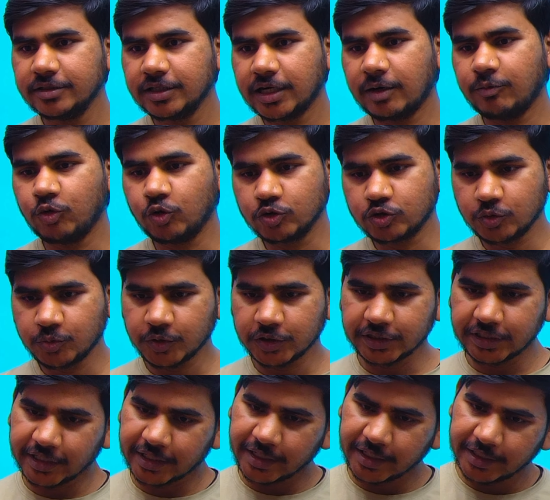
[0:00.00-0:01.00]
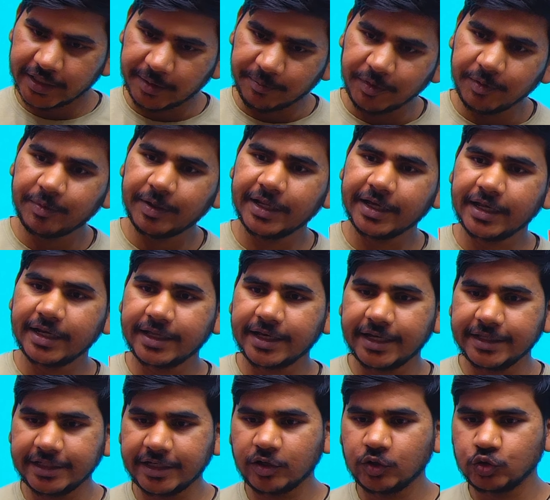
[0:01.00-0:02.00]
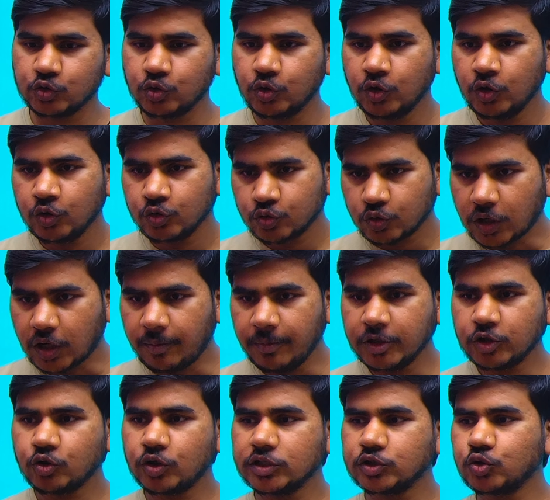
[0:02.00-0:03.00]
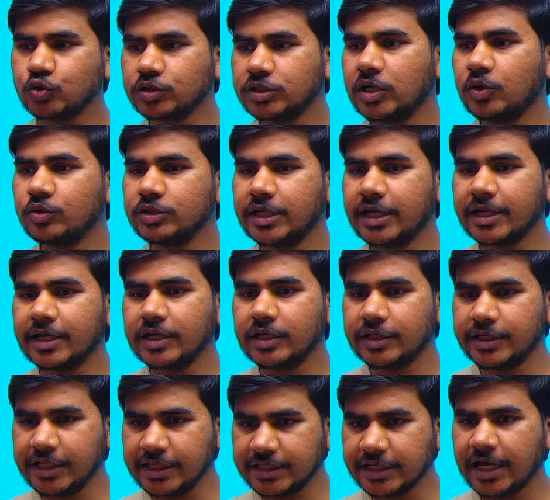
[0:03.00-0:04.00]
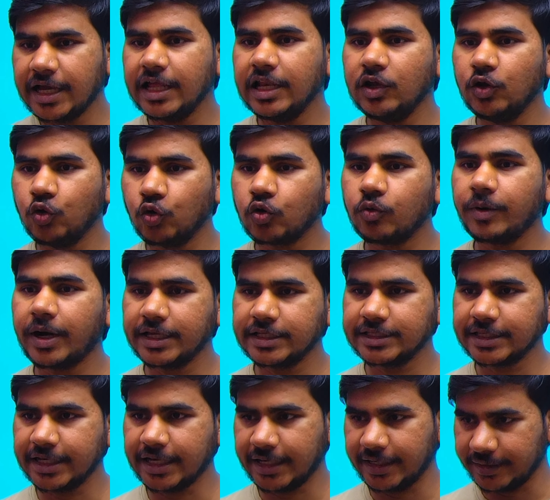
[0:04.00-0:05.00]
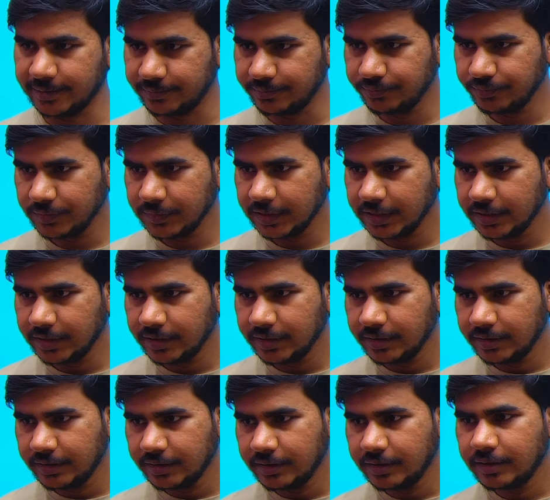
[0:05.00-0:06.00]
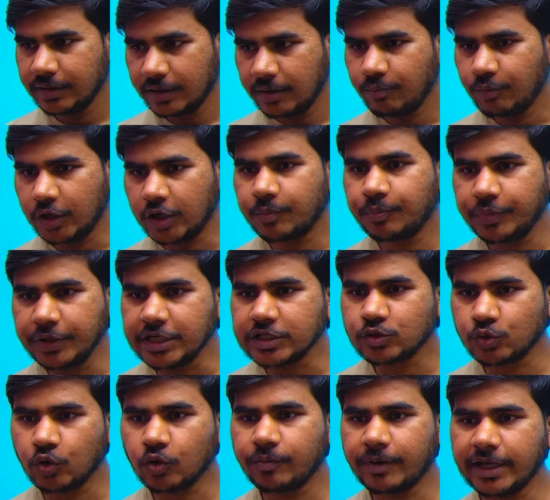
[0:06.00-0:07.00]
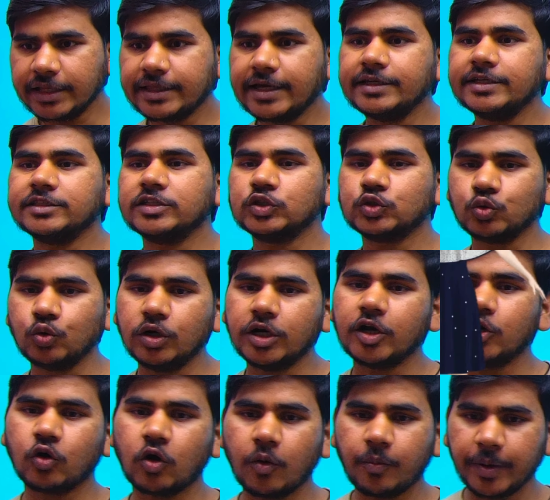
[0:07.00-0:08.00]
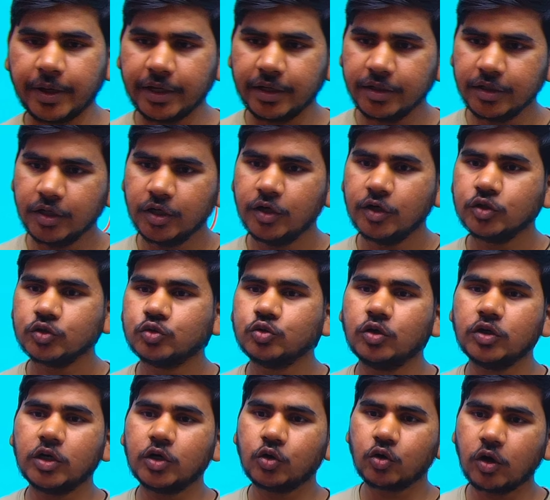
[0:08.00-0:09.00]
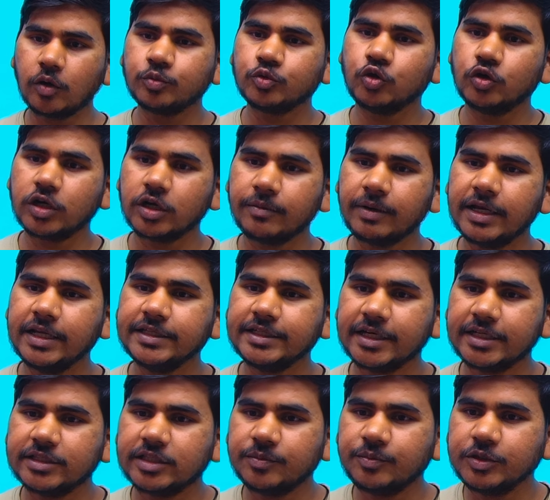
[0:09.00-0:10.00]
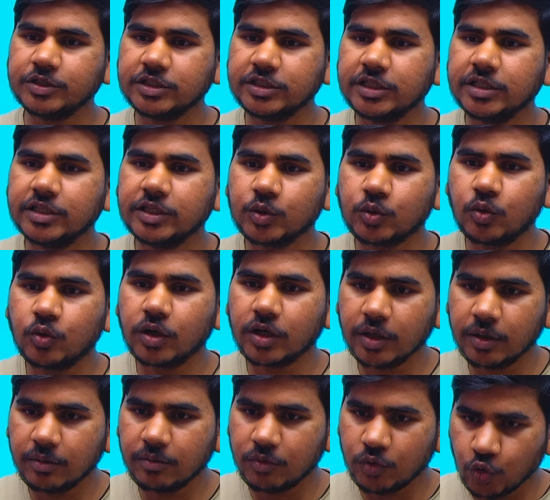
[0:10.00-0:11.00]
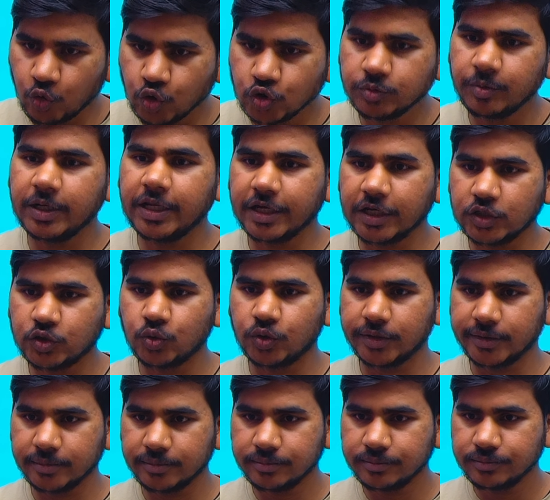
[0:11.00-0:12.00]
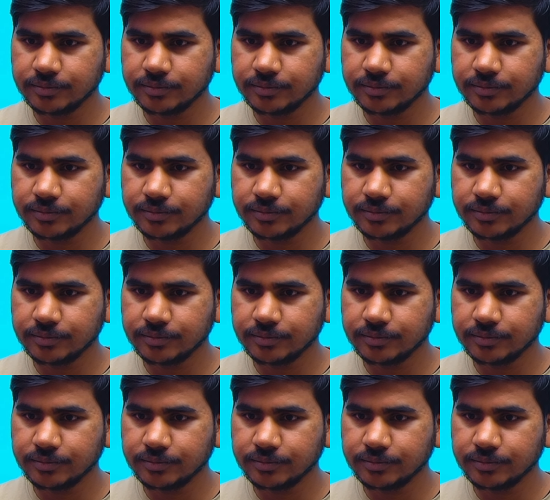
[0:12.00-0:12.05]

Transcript: अब वो तो वो देखेगी डमी पे निकल के आ जाएगा तो तो हमें थोड़ा सोचना होता है कि डिजाइन लुक वाइज क्या है मतलब पीस लुक वाइज क्या जैसे शोल्डर ड्रॉप है शोल्डर ड्रॉप शोल्डर वाले ज़्यादातर पीस ये देखोगे कि लूज मिलेंगे थोड़े